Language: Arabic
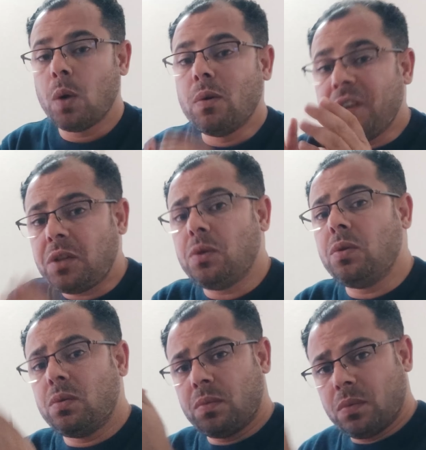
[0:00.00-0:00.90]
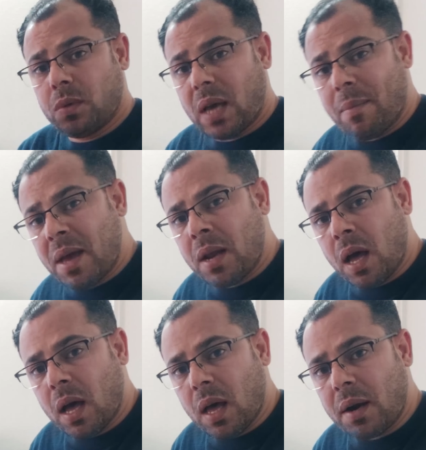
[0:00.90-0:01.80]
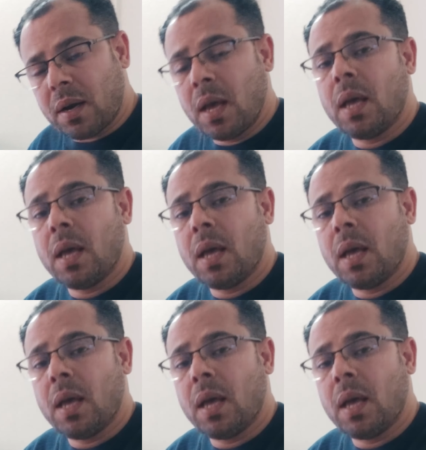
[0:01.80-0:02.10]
وفيديو كمان اخر